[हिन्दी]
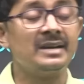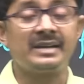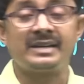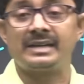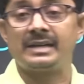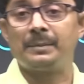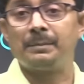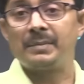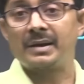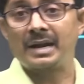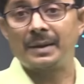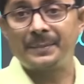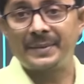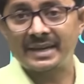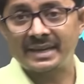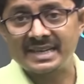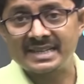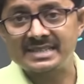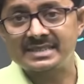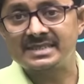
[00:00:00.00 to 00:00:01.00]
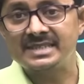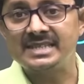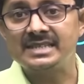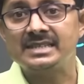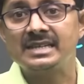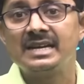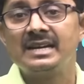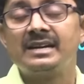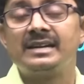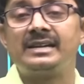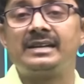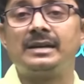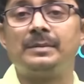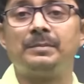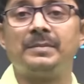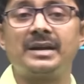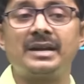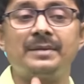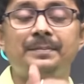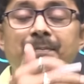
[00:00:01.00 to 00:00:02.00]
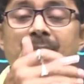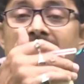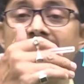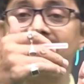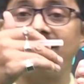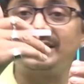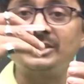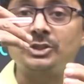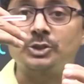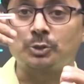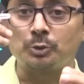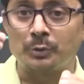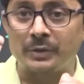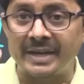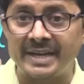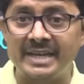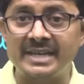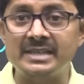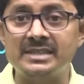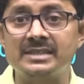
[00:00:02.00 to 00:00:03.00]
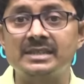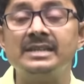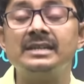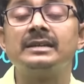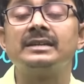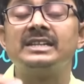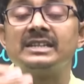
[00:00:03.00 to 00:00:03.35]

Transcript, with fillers: नंबर ऑफ वैकेंसीज नंबर ऑफ पासिंग स्टूडेंट्स